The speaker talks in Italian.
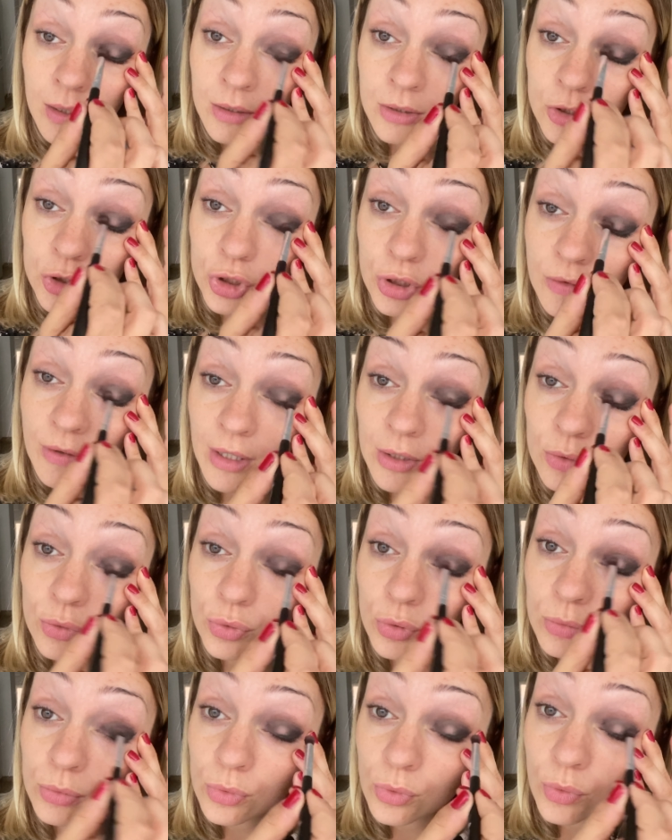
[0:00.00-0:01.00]
ci vado
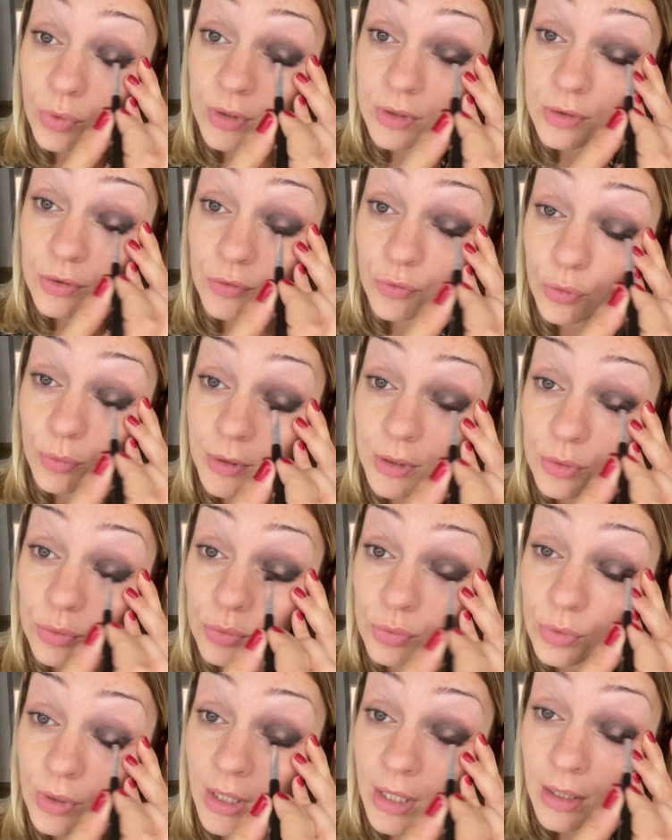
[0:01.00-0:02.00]
comunque in
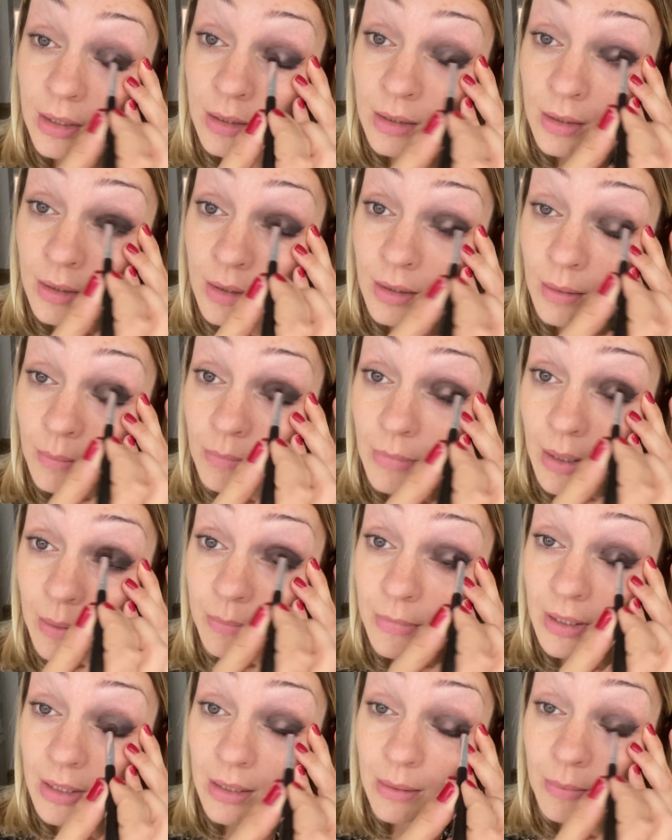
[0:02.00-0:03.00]
sfumatura ma
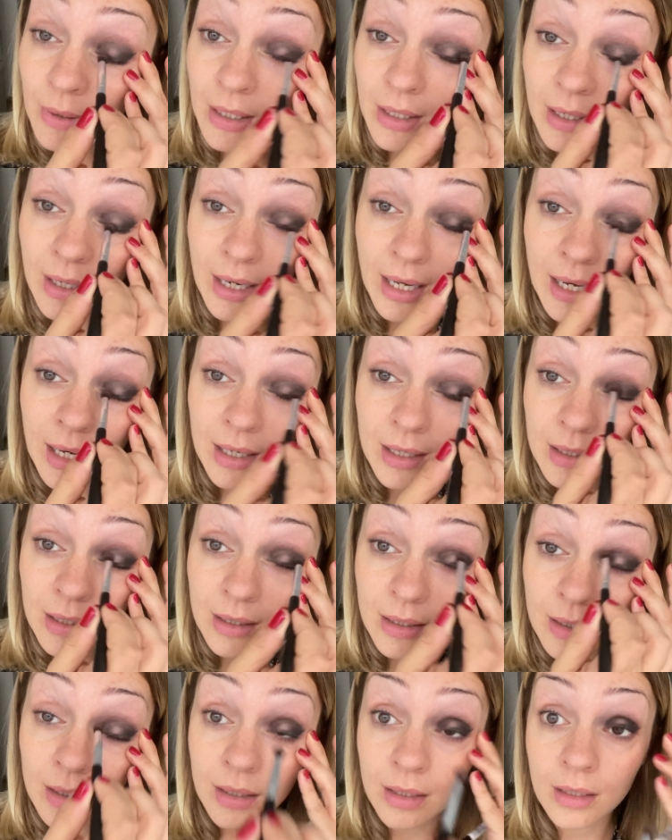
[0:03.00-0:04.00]
mi rimarrà
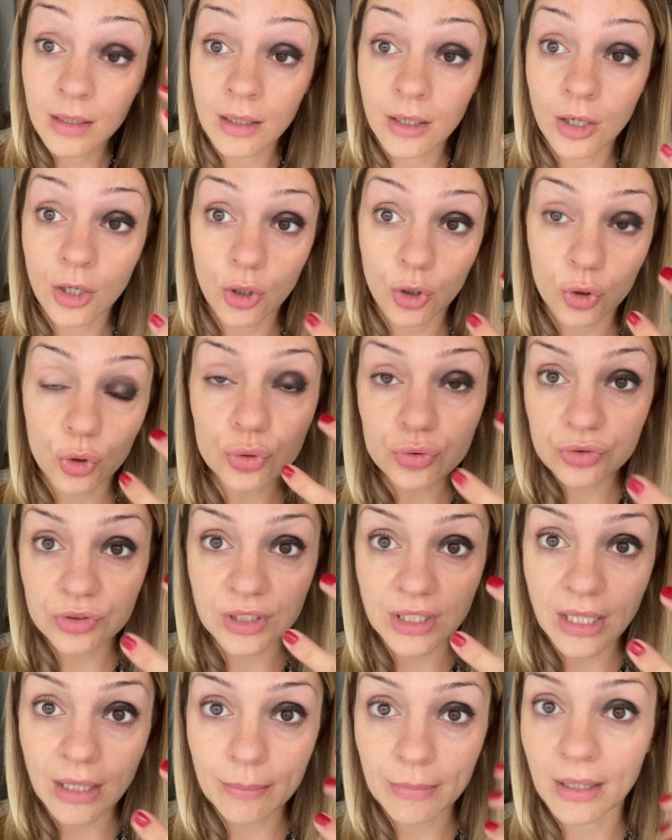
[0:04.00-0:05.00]
eh,
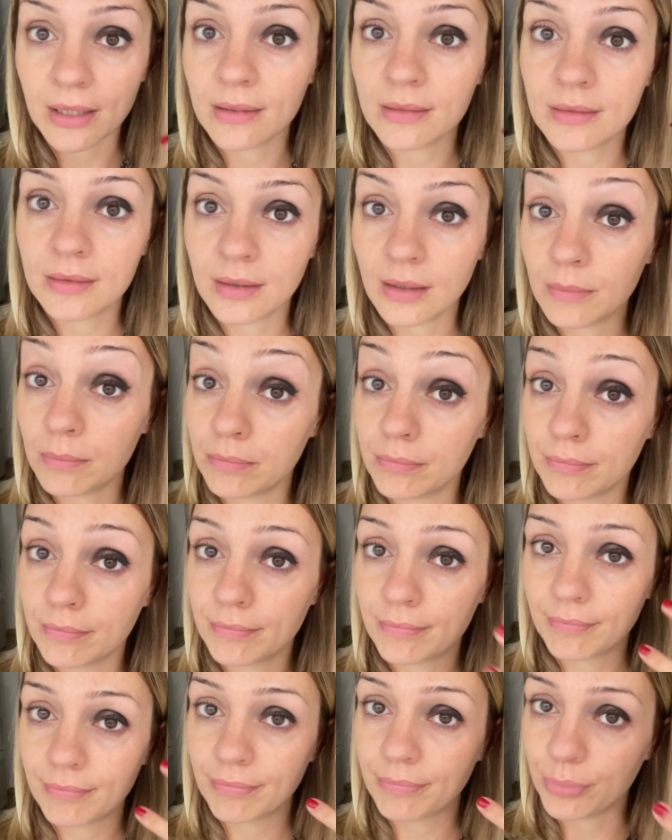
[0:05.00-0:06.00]
otticamente
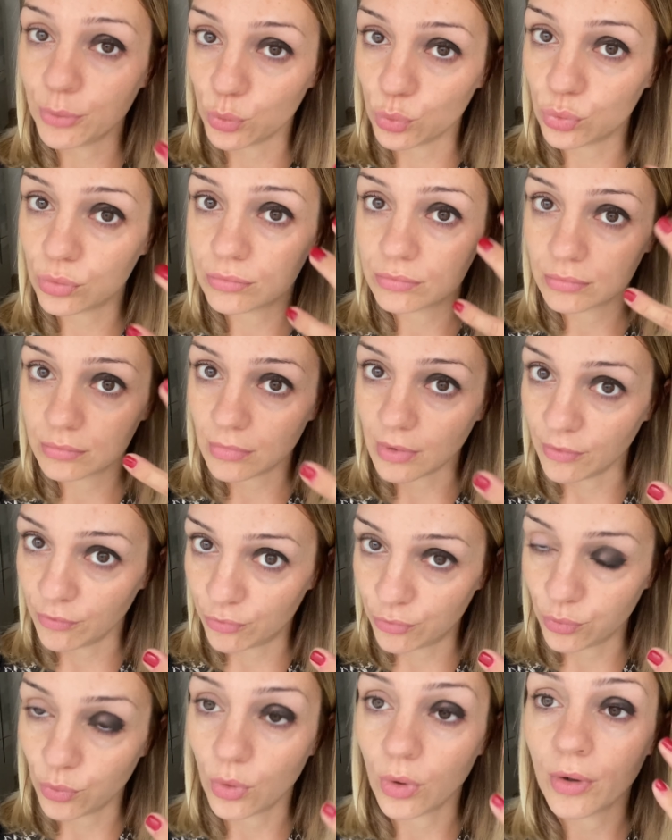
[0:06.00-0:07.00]
più in
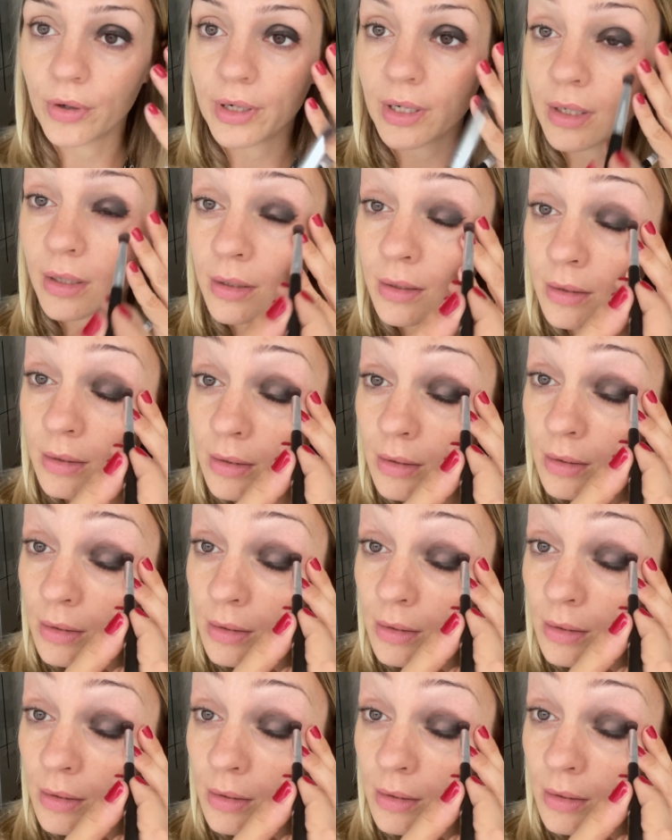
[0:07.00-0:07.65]
fuori